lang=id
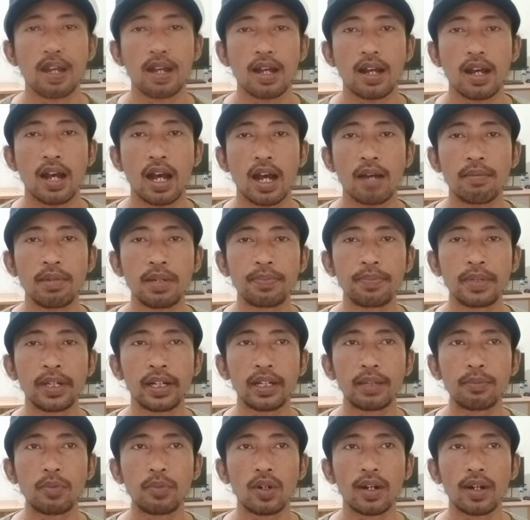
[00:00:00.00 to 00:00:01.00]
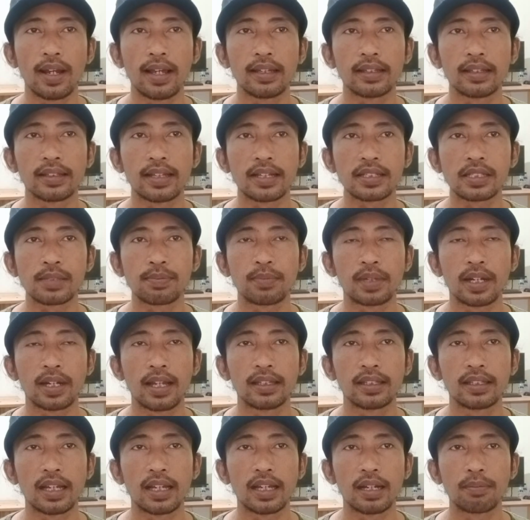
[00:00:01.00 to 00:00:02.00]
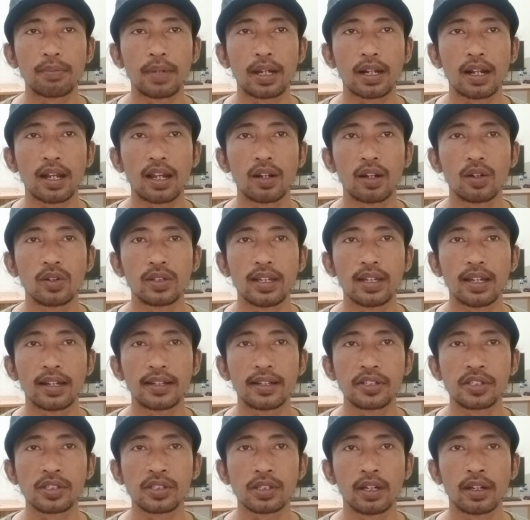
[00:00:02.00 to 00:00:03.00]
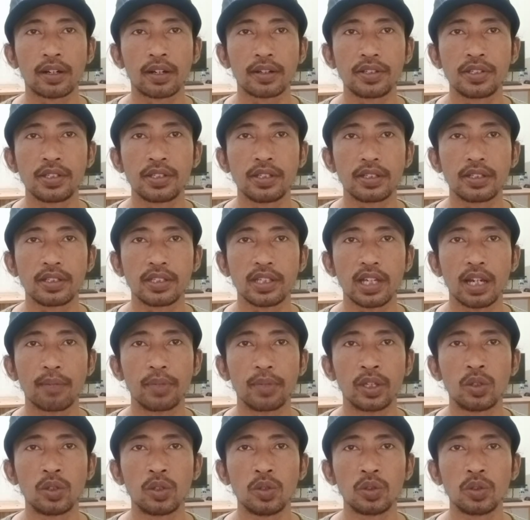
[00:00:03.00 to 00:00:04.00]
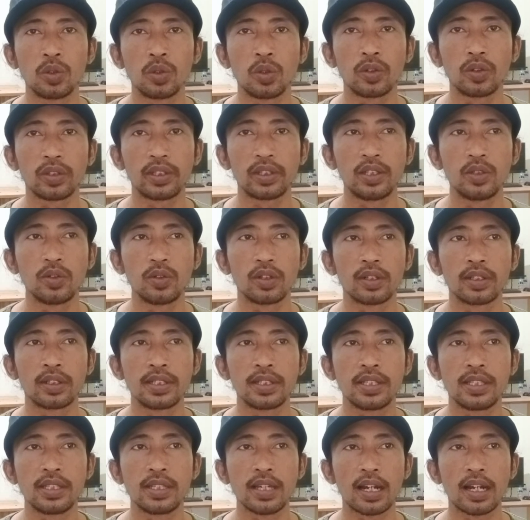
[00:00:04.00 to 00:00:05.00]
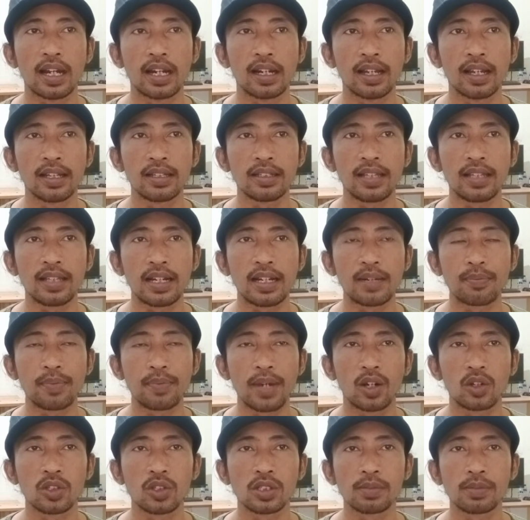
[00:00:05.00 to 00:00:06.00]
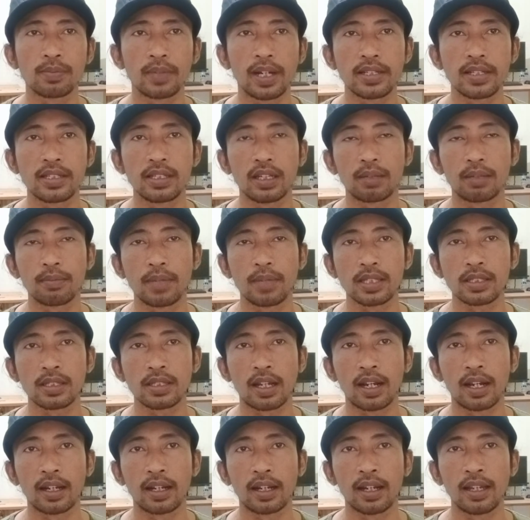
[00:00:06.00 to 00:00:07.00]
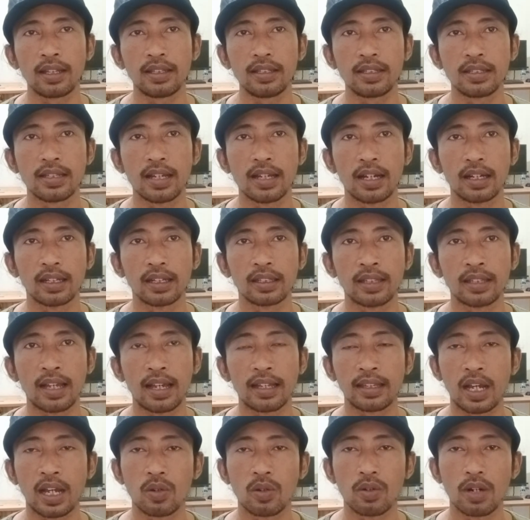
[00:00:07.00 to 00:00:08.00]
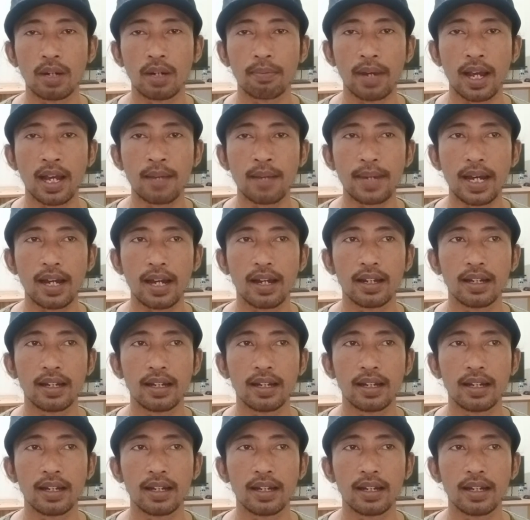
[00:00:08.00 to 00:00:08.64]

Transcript: Habib Geribo lantas menantang para loyalis Rizik siap itu untuk tidur di jalanan tanpa harus mengajak masyarakat yang tak tahu apa-apa.